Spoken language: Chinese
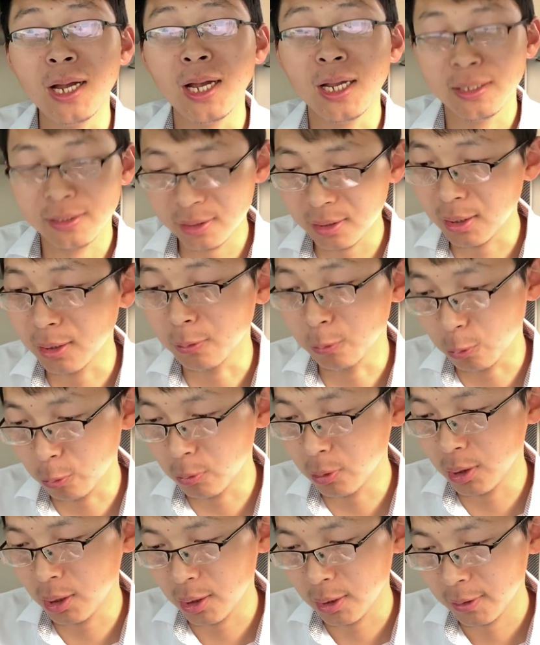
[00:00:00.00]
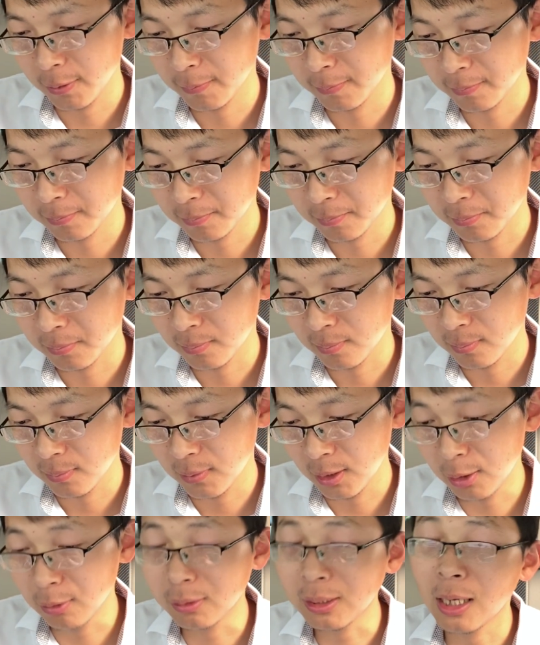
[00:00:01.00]
还是很多的，
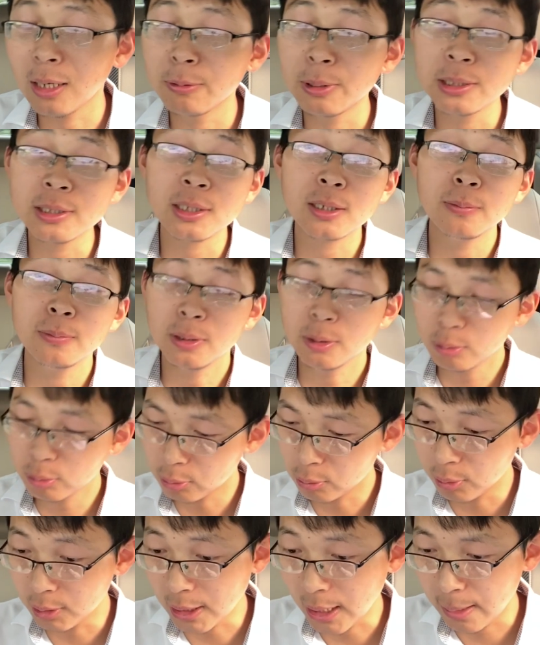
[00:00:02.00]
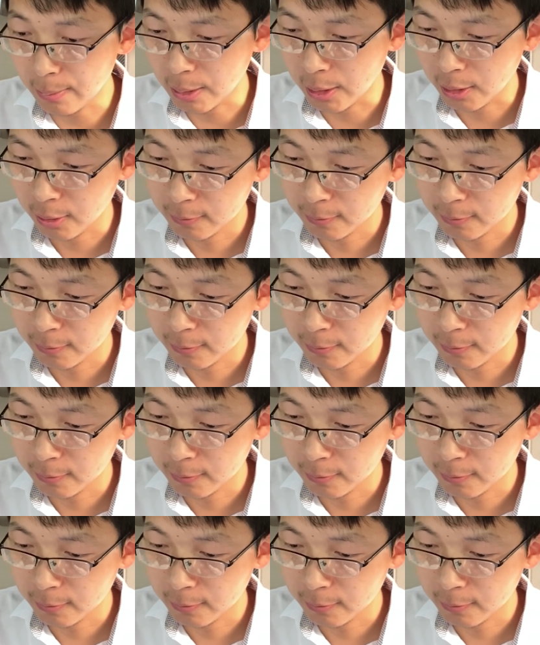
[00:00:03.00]
因为台湾是个民主国家嘛。